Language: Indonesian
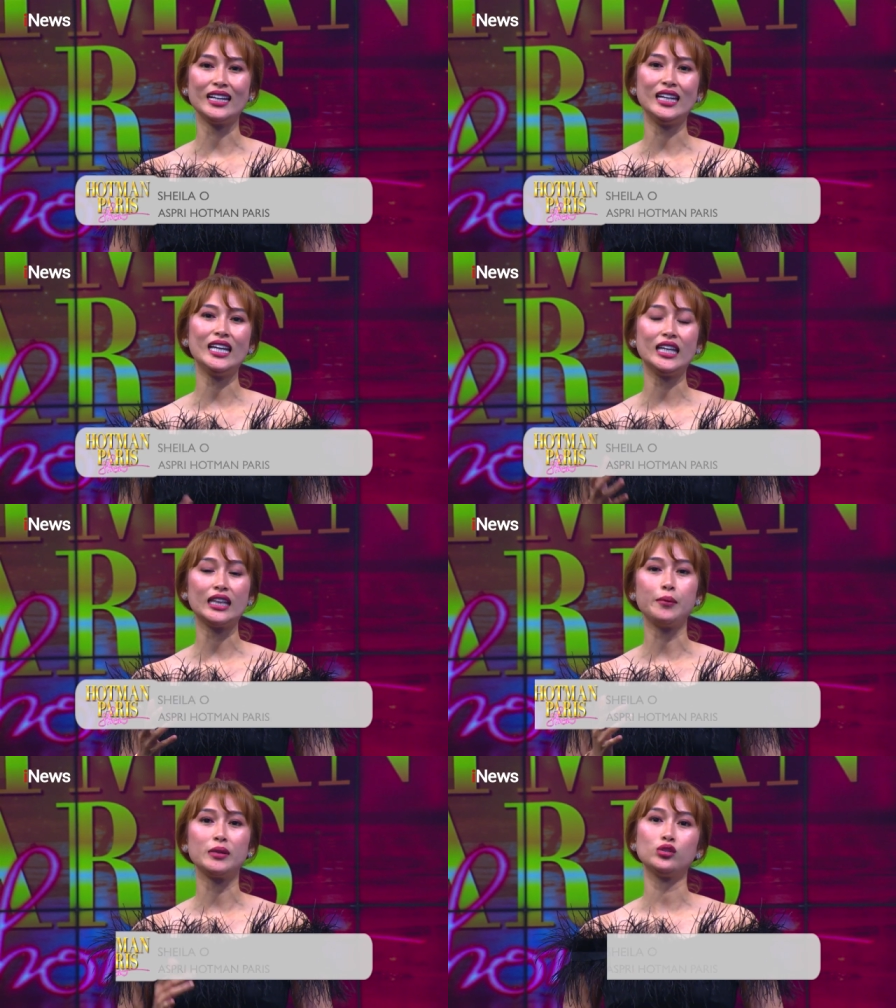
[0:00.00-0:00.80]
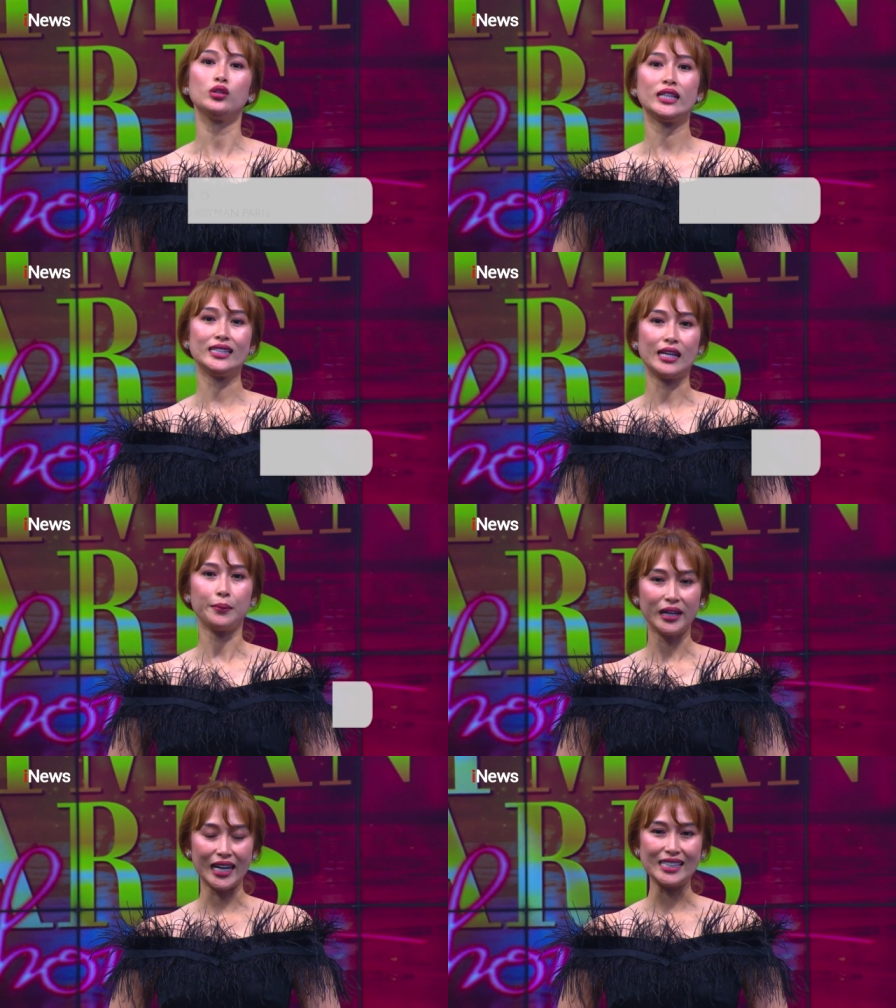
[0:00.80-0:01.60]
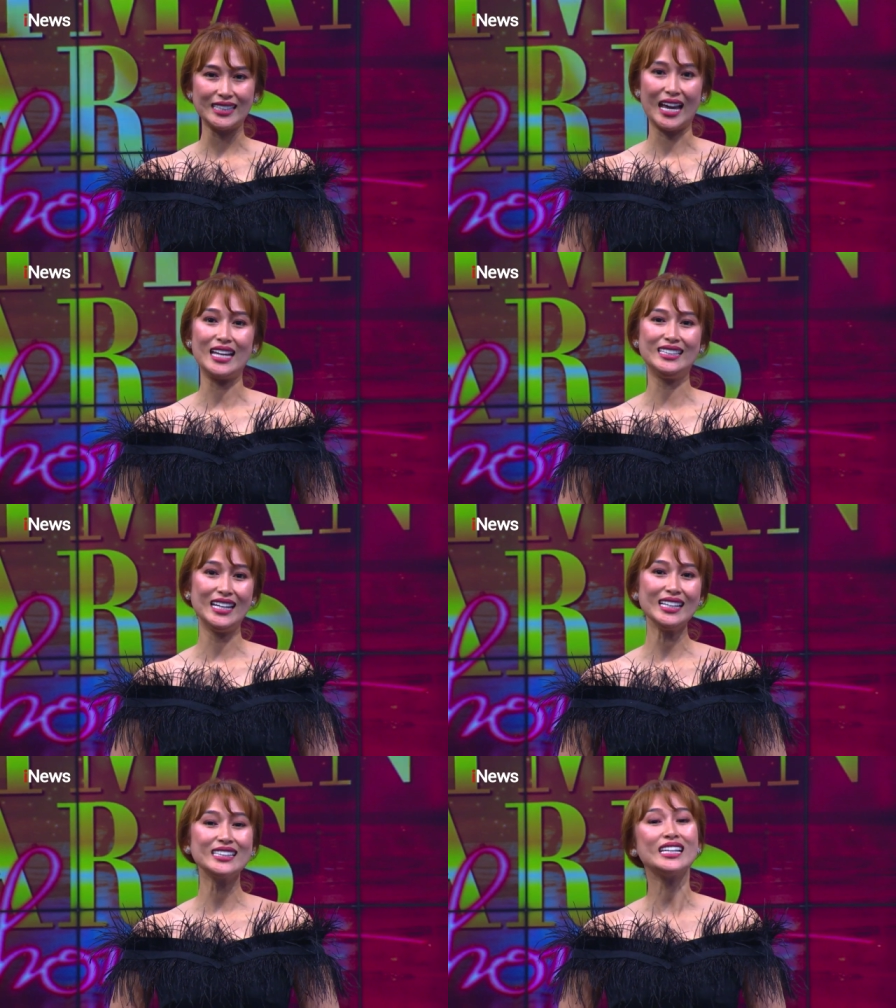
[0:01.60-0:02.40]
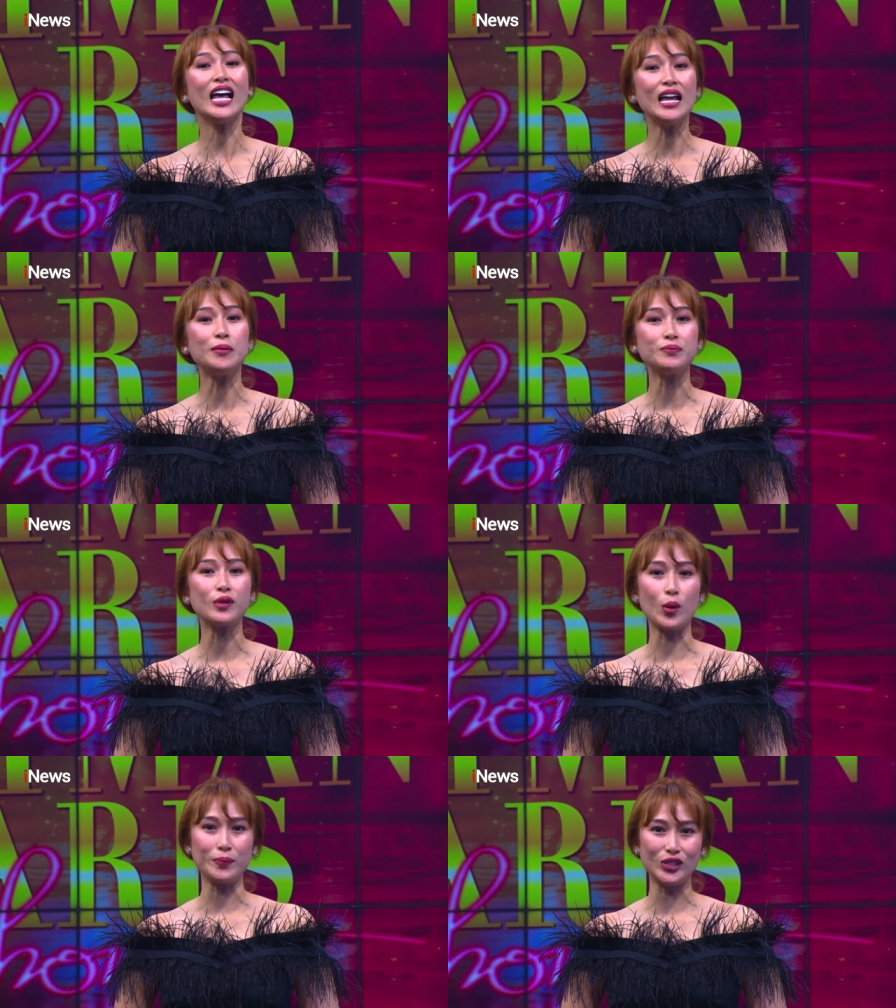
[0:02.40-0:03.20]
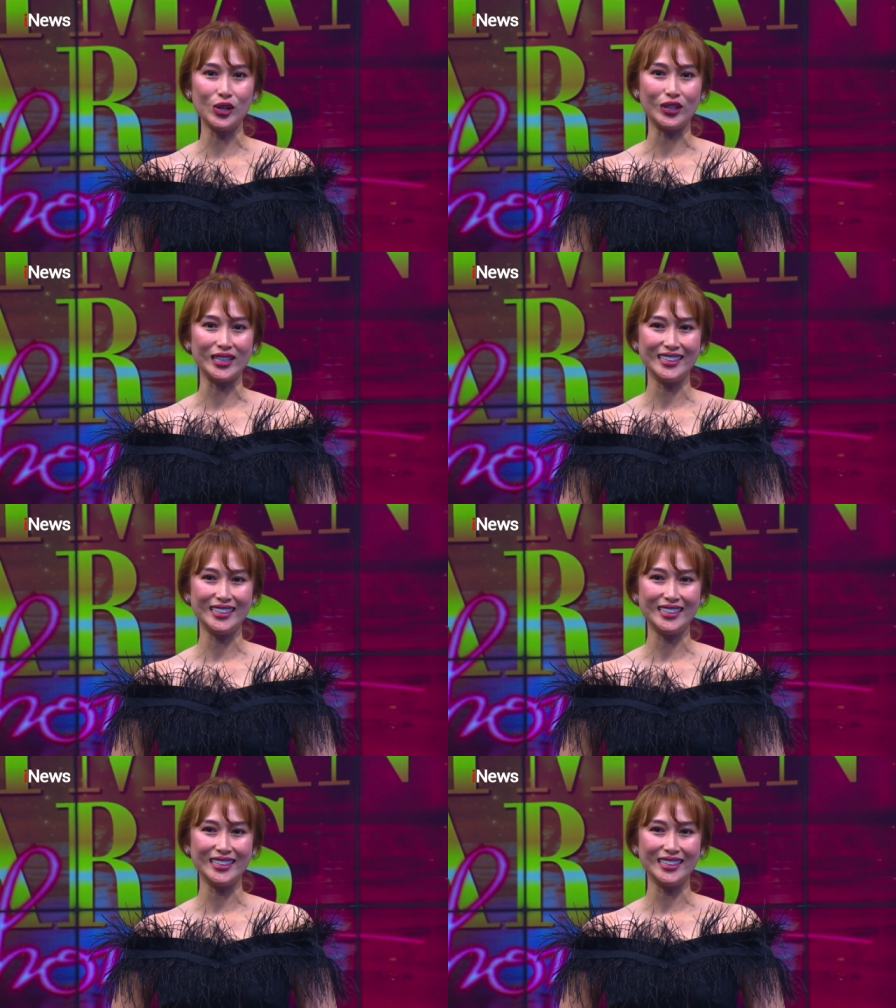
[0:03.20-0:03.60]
ini kita masuk ke segmen SKJ. Salam Kopi Joni.